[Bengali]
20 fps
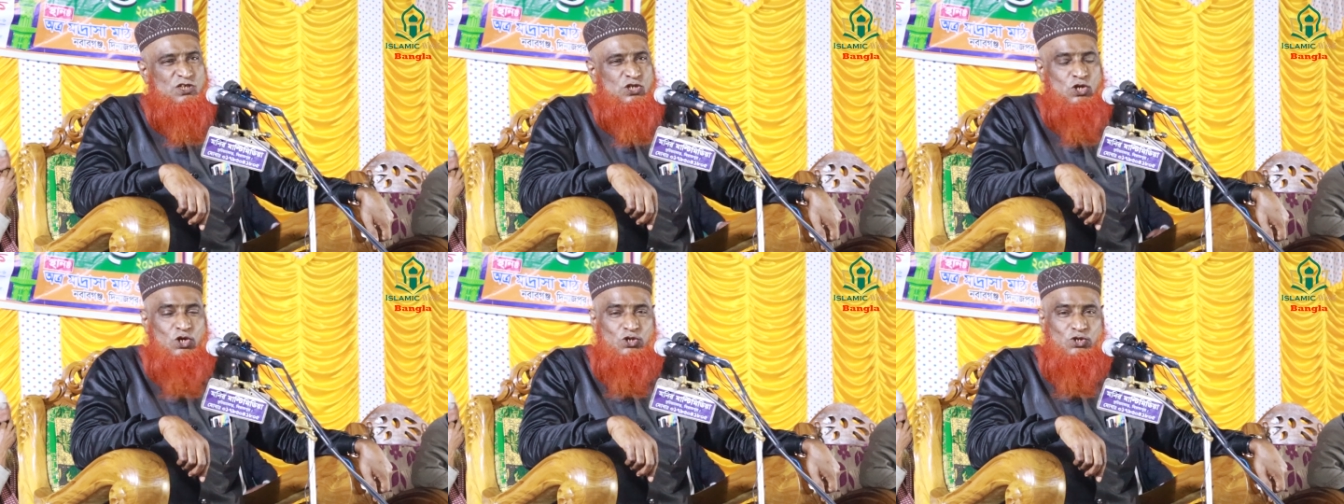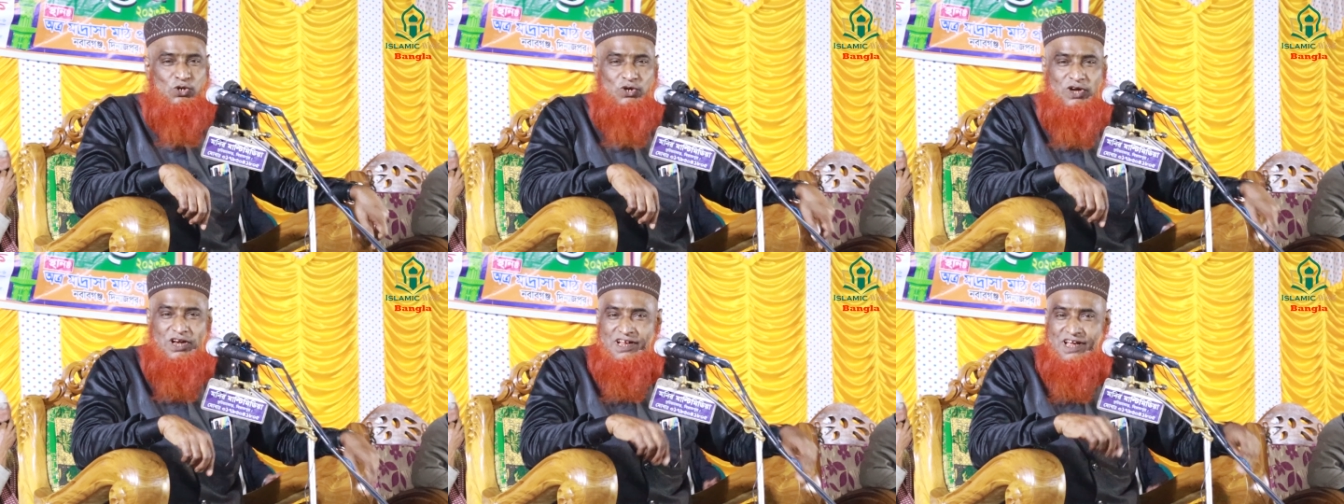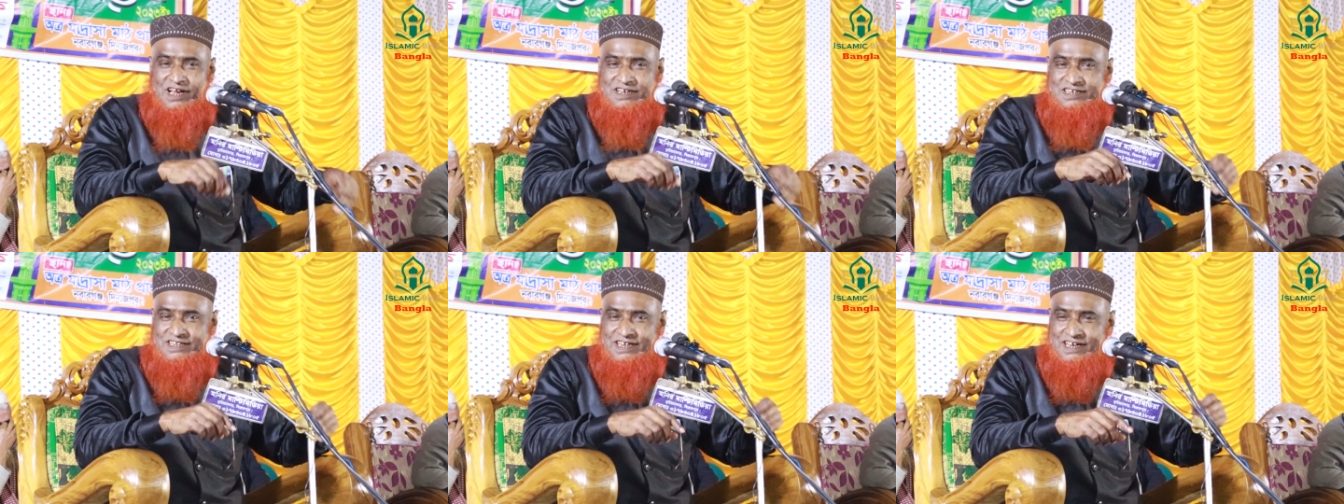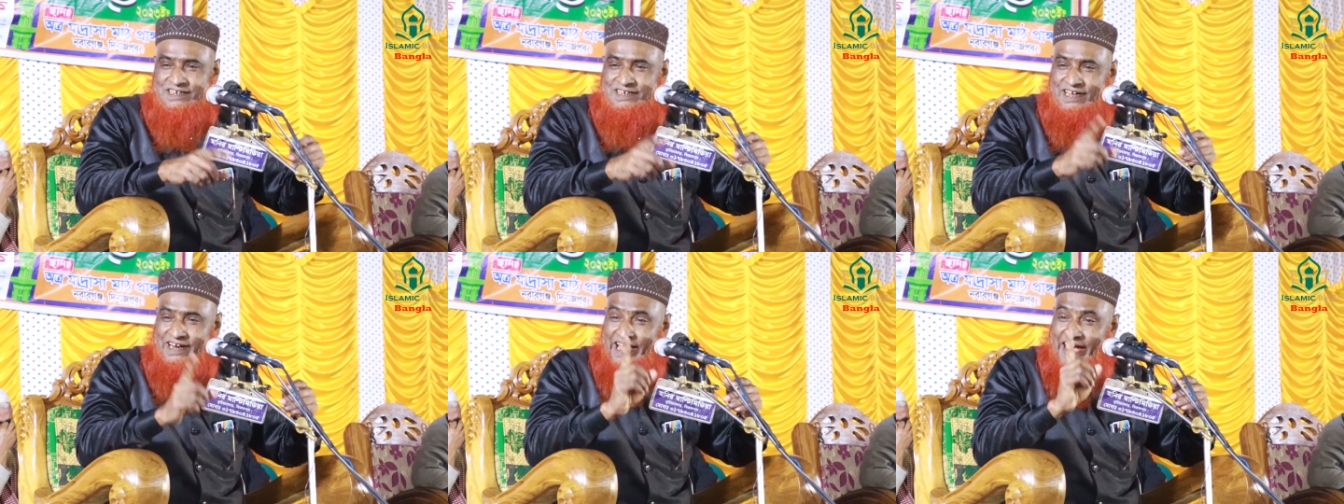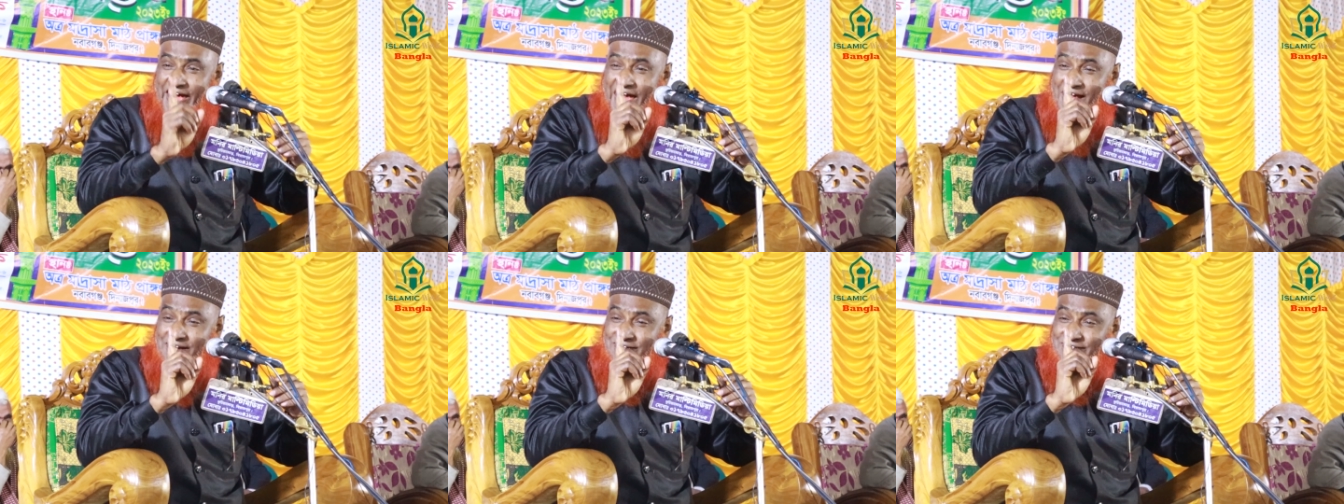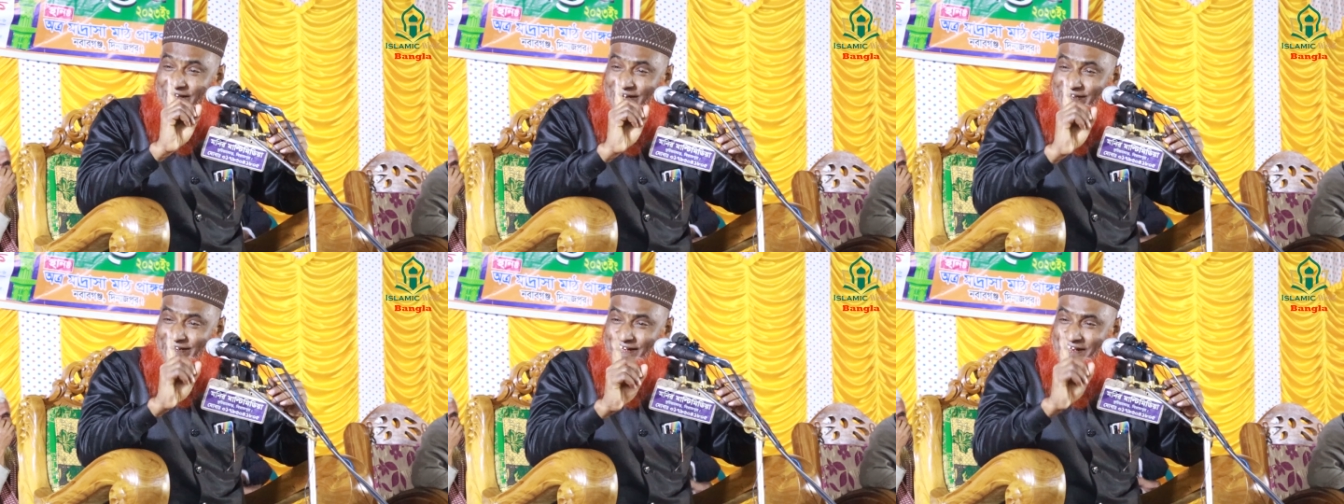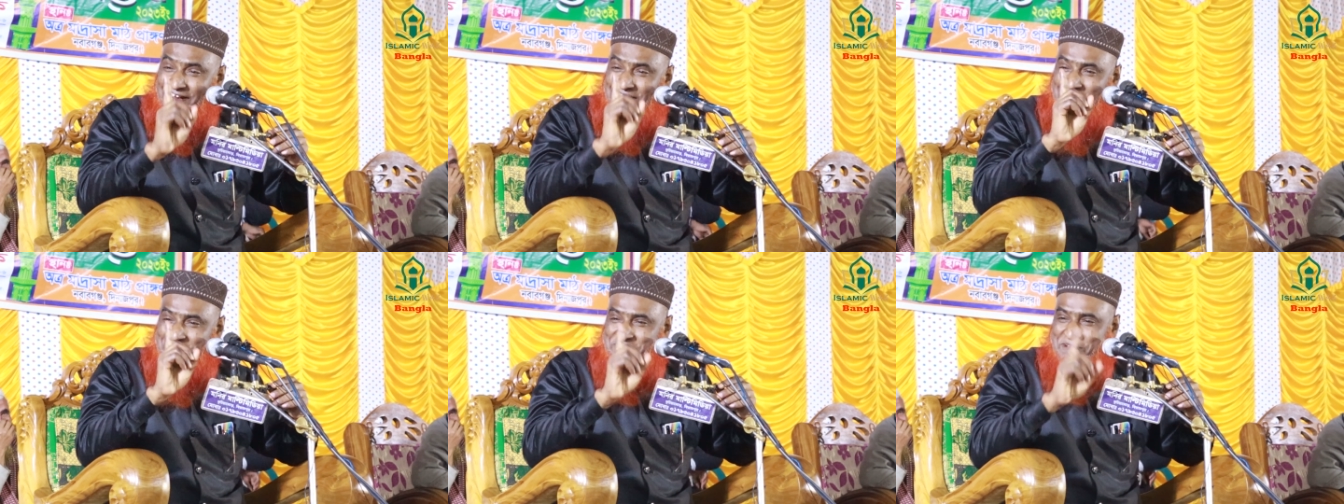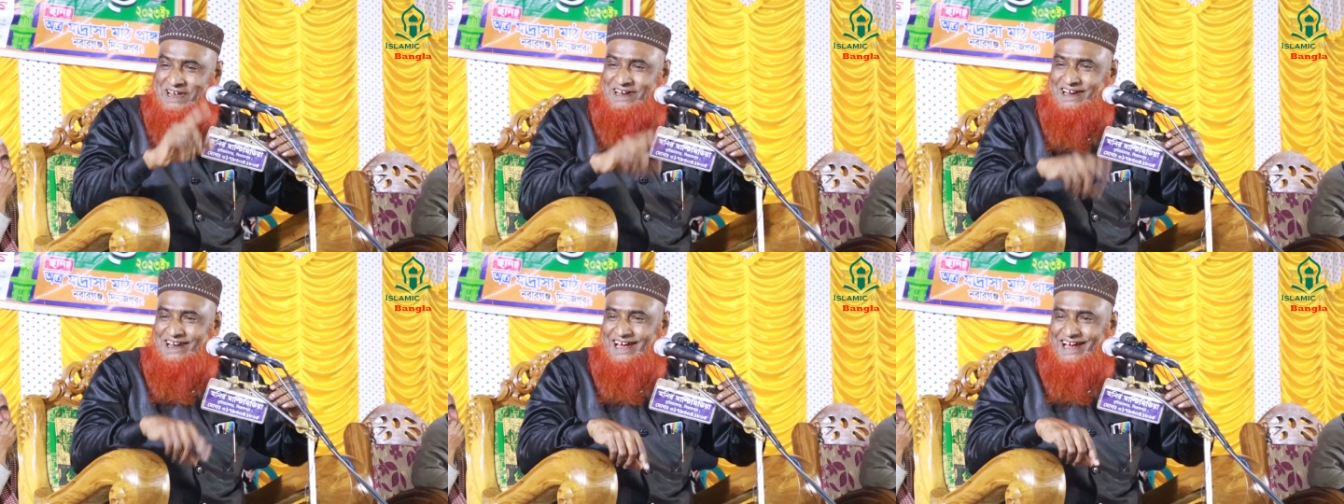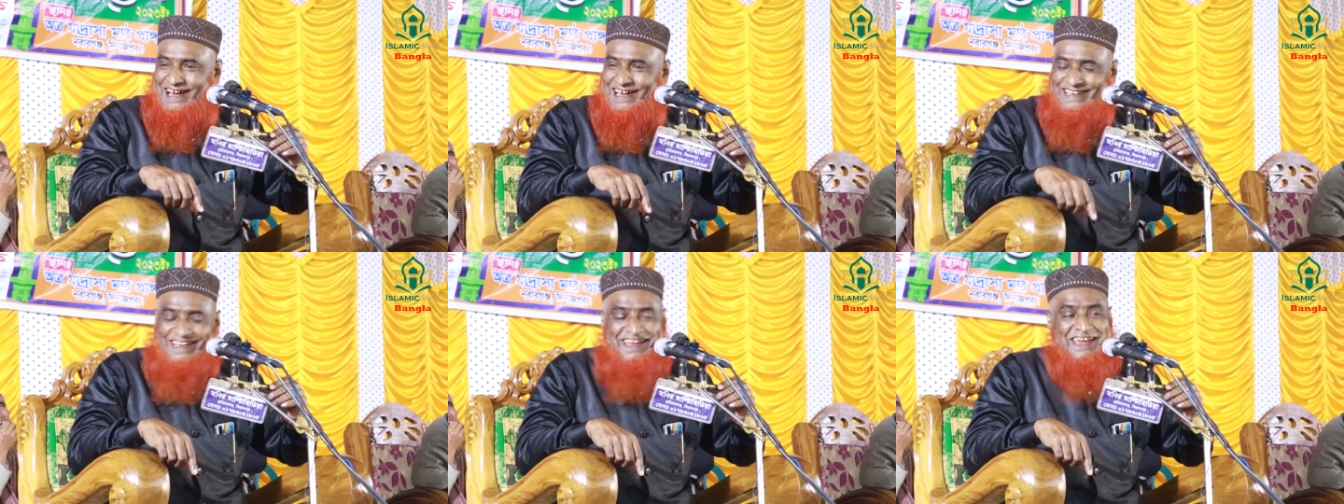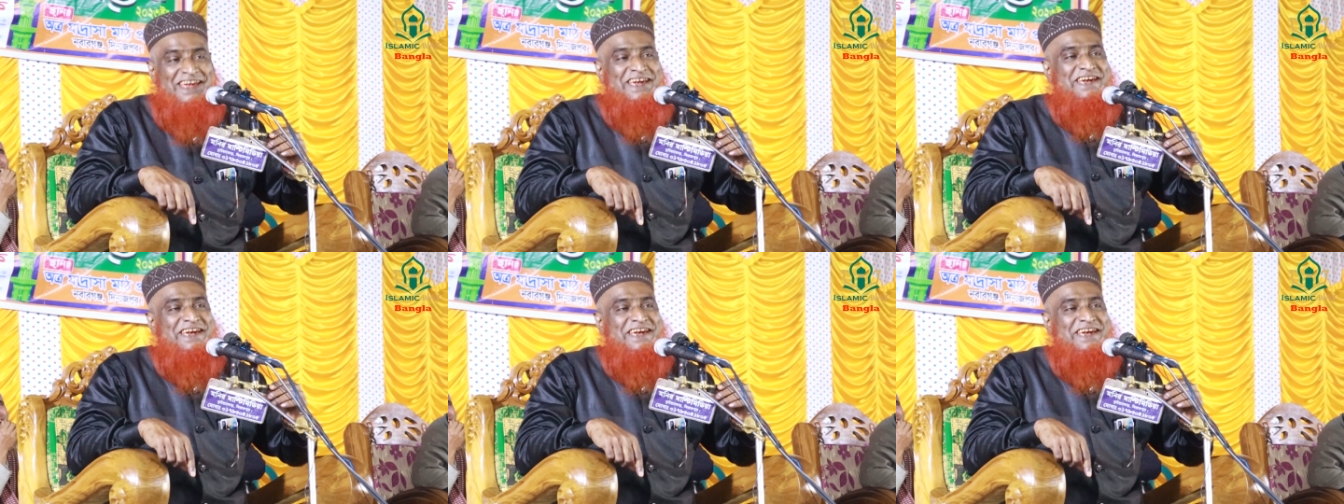শ্বশুরের কাছ থেকে যারা একটা টাকা ডিমান্ড নেয়